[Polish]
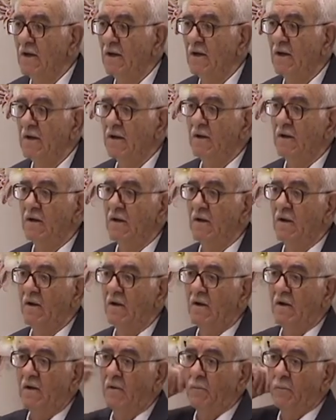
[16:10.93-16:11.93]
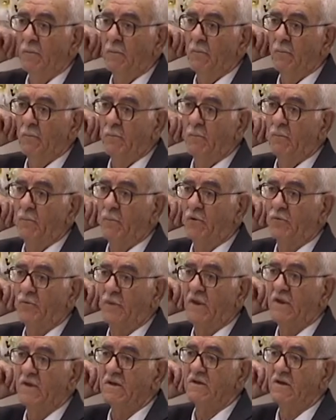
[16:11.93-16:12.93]
Nie mówi nam Słowo Boże, że
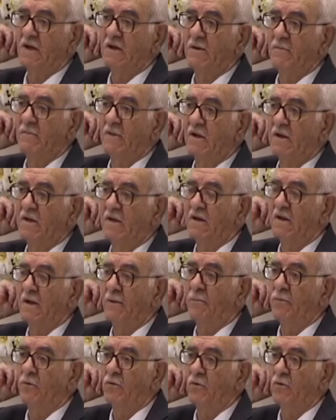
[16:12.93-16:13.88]
został zbawiony.